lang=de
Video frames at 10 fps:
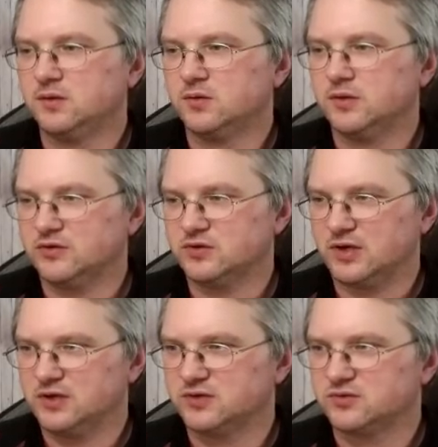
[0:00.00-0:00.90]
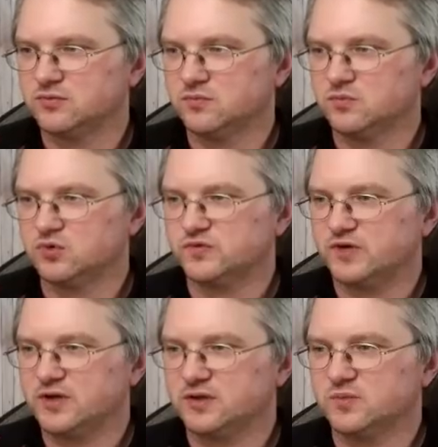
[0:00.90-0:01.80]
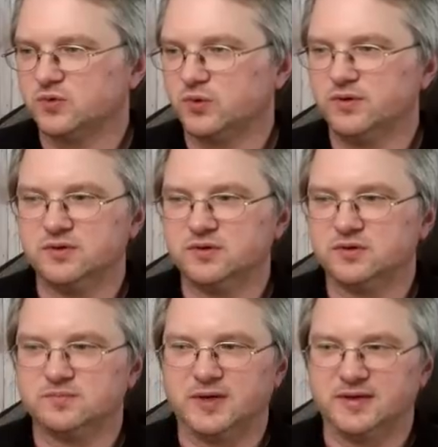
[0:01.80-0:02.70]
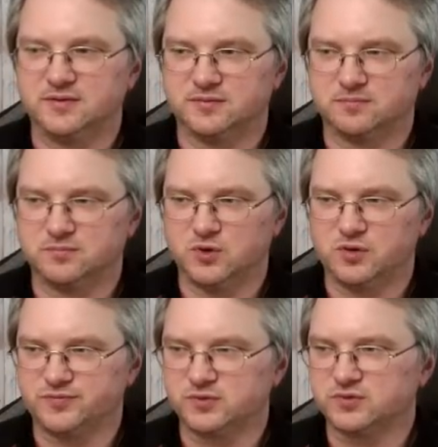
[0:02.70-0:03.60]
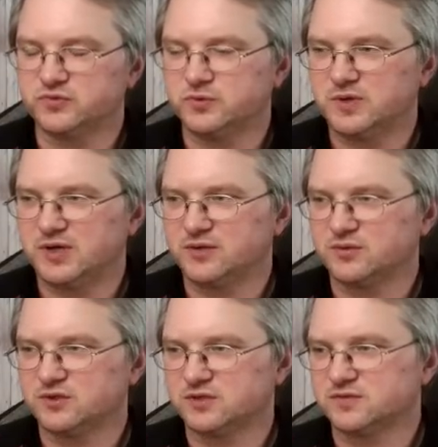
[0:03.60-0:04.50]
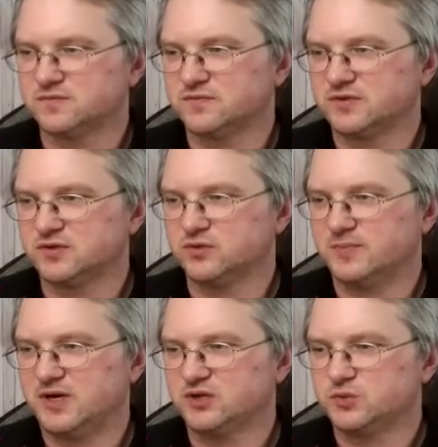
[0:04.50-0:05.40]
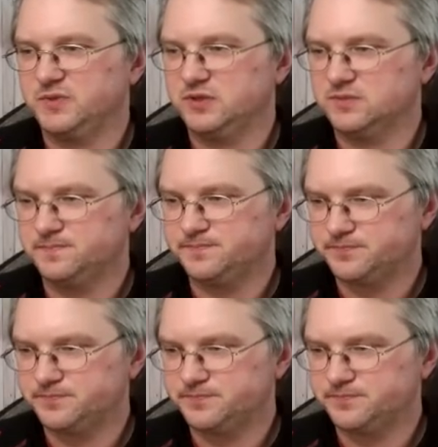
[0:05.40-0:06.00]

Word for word: Das ist alles soweit im Grunde meine Öffnungsvorbereitung, das, was ich normal spiele.